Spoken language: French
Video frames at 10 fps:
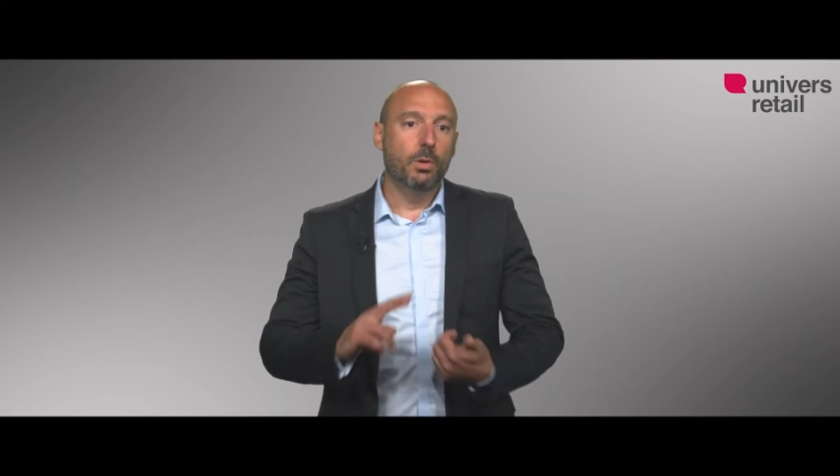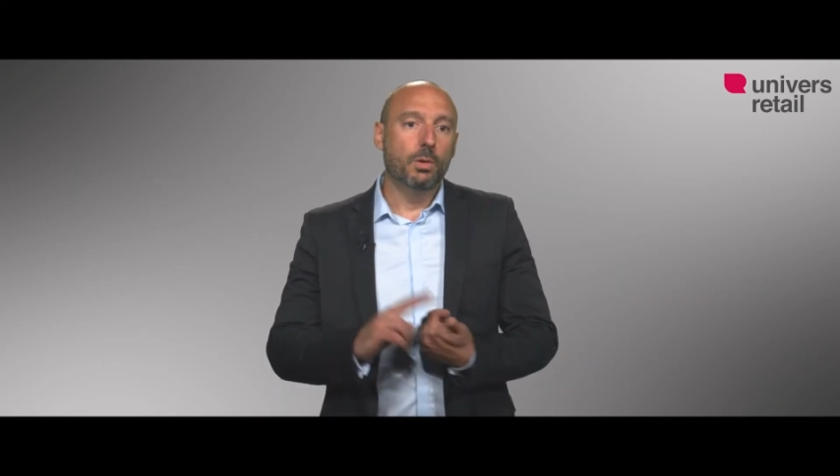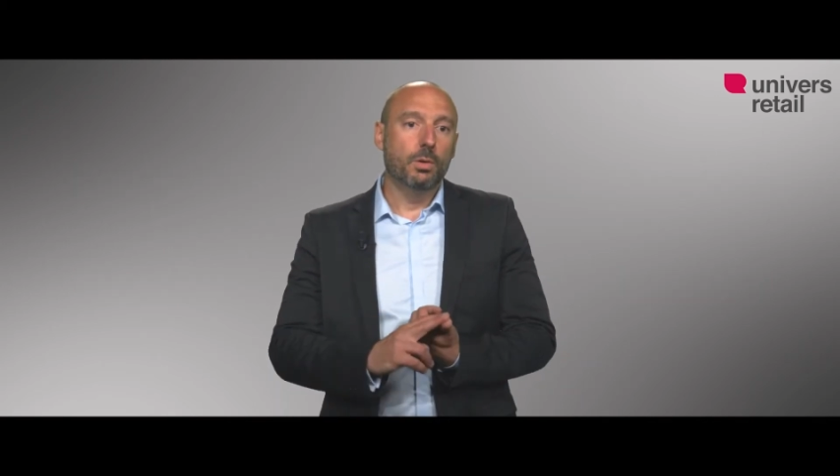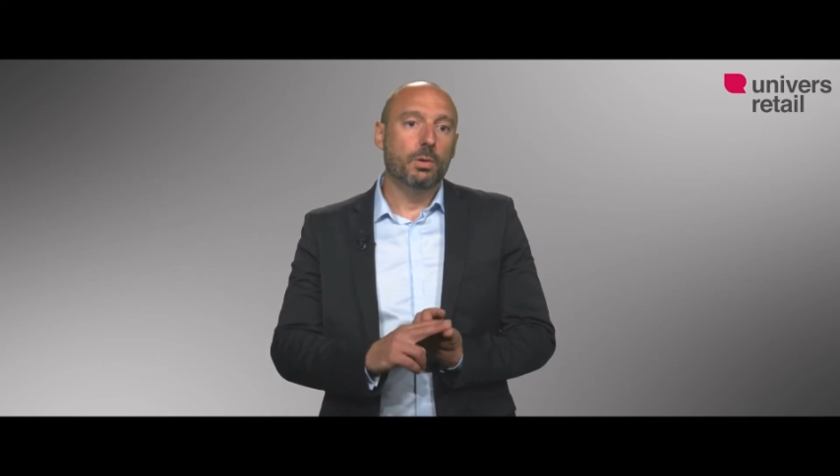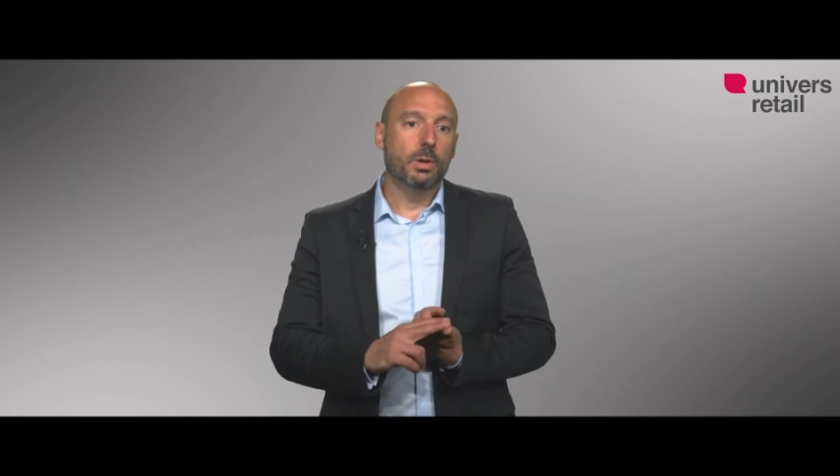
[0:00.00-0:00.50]

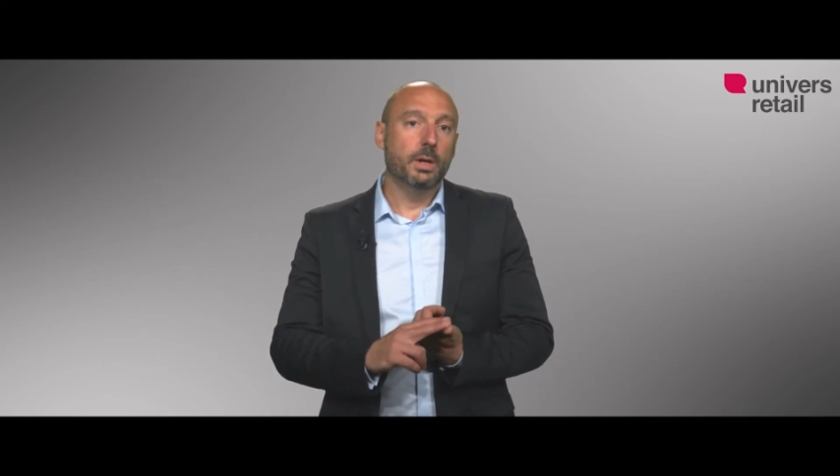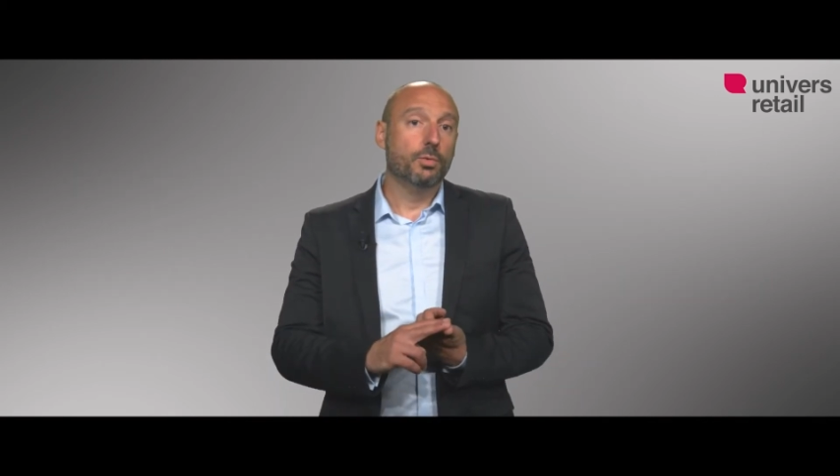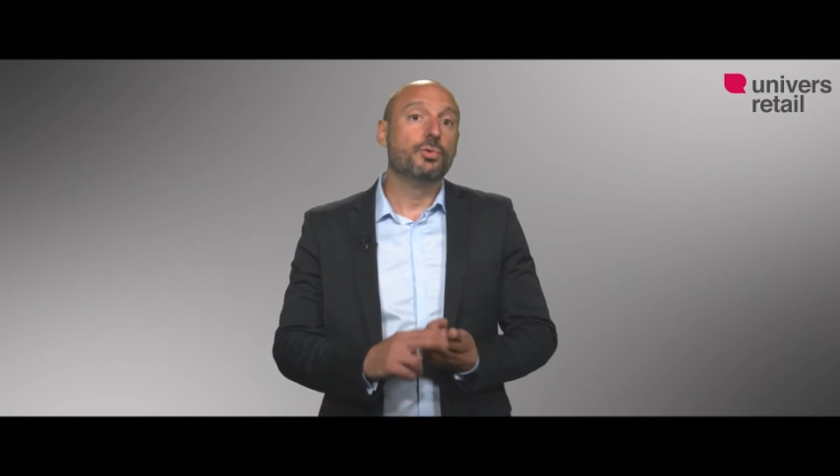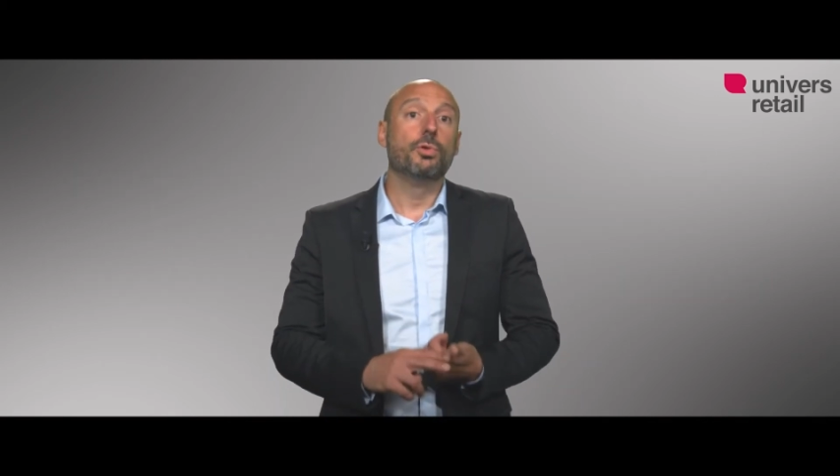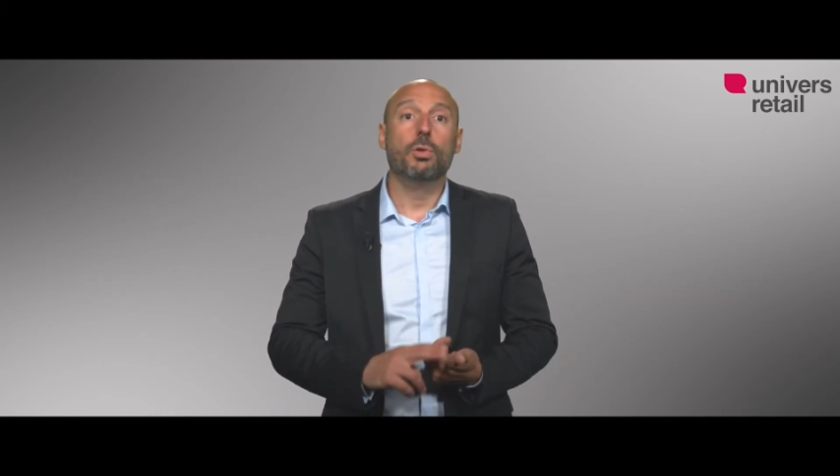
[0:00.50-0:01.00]
les
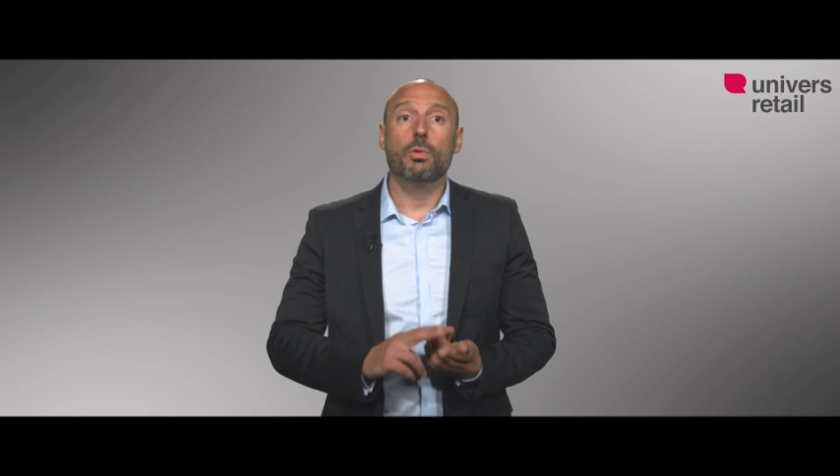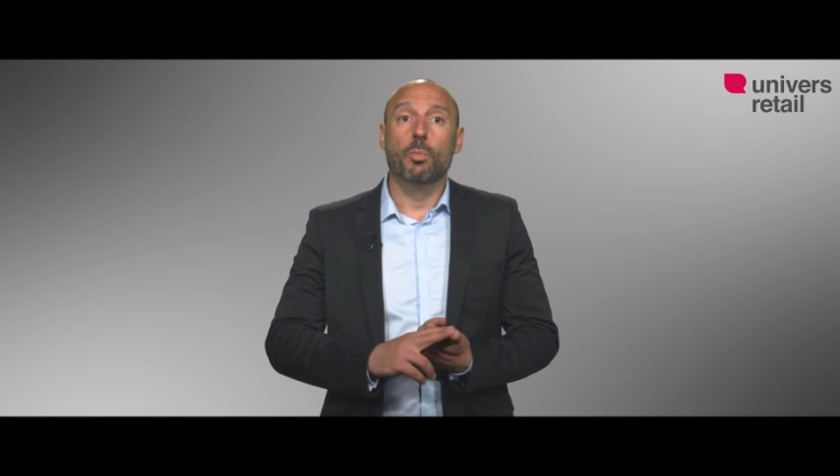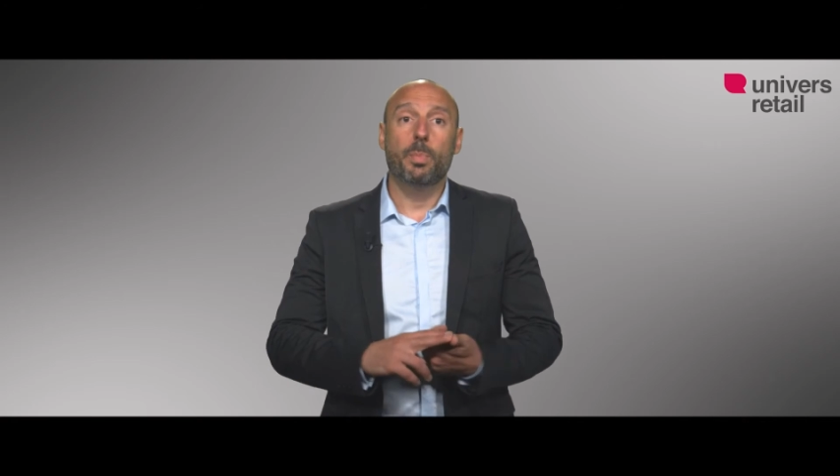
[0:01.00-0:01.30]
consultants ont